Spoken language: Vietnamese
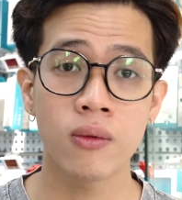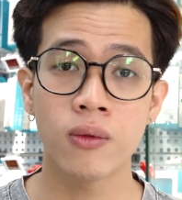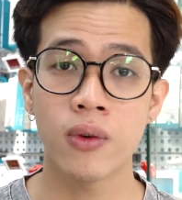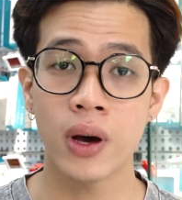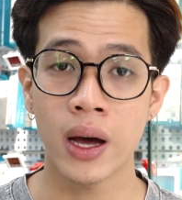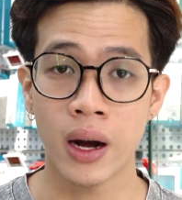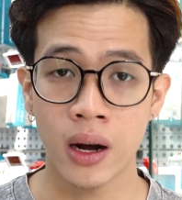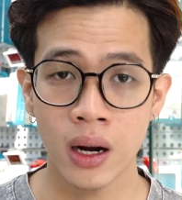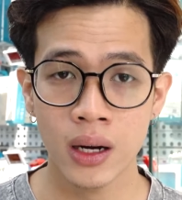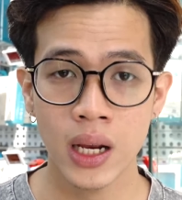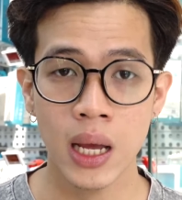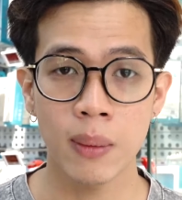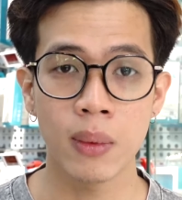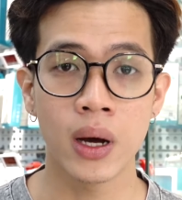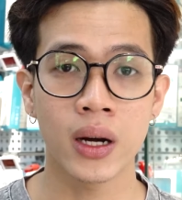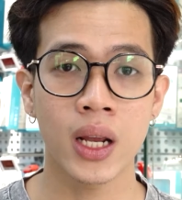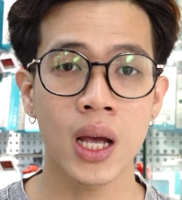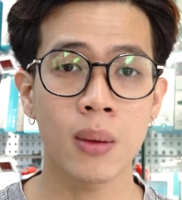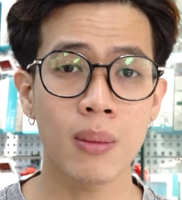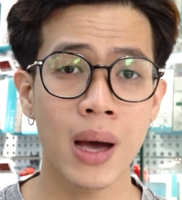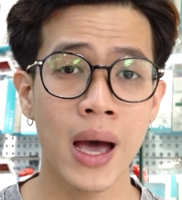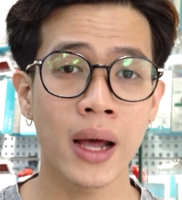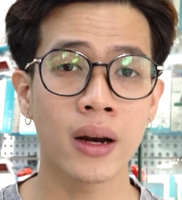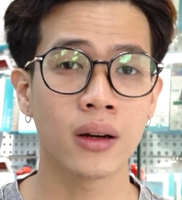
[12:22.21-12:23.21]
Và rất cảm ơn
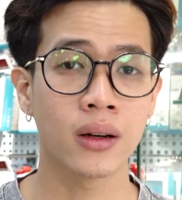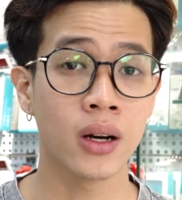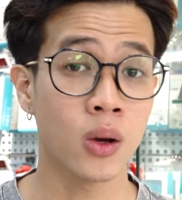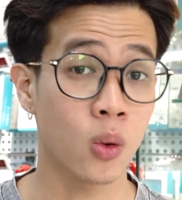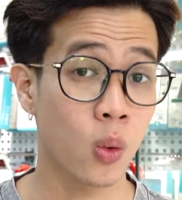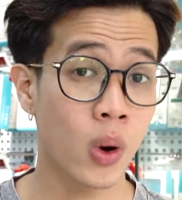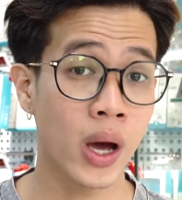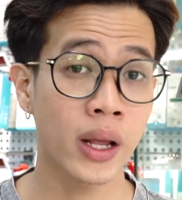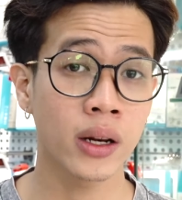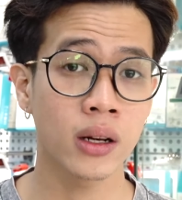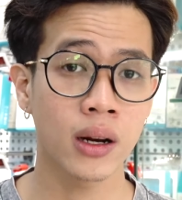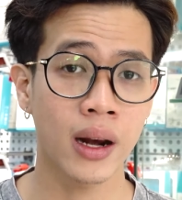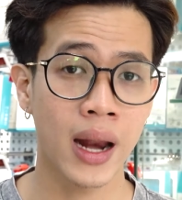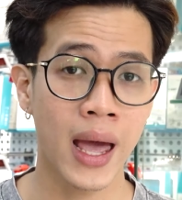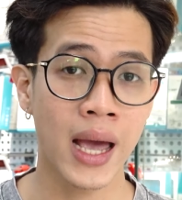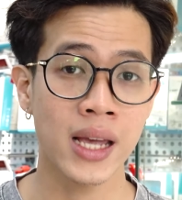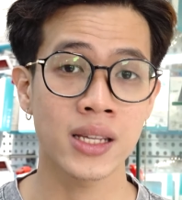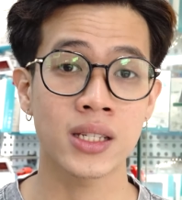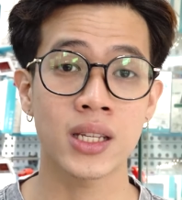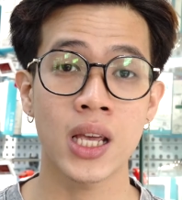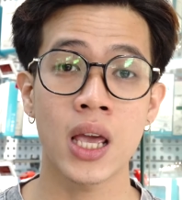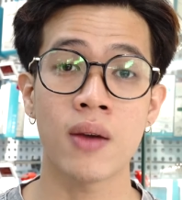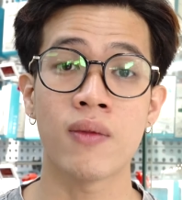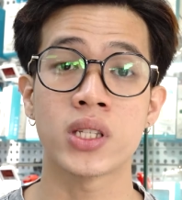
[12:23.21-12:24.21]
các bạn. Đừng quên like,
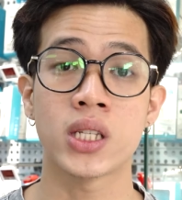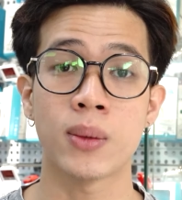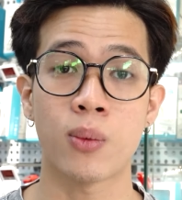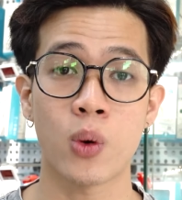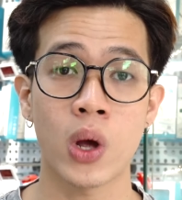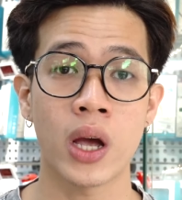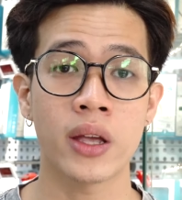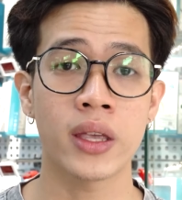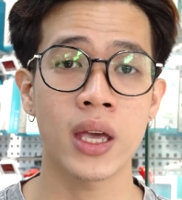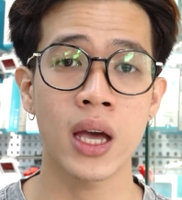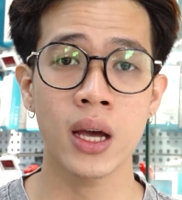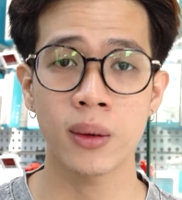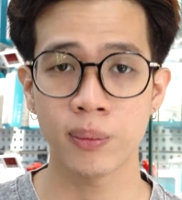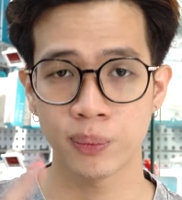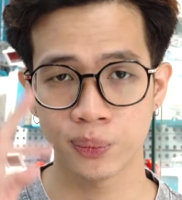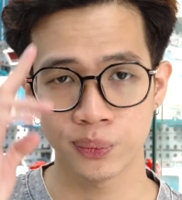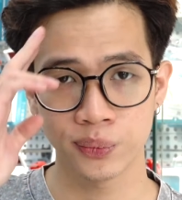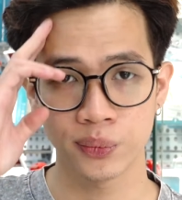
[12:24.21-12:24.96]
share và subscribe nhé.